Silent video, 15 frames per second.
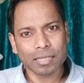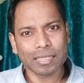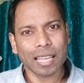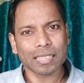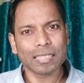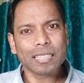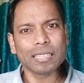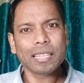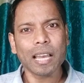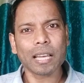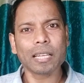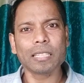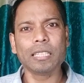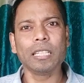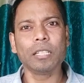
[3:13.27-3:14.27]
তাদেরকে
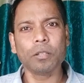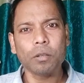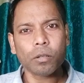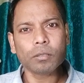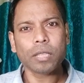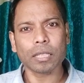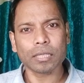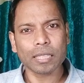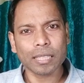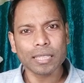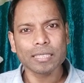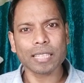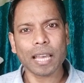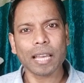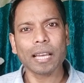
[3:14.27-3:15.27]
আগে ঠিক করো তাদেরকে
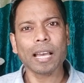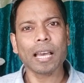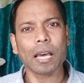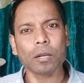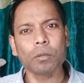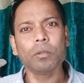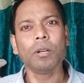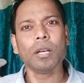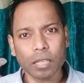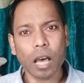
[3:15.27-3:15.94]
জায়গায় আনো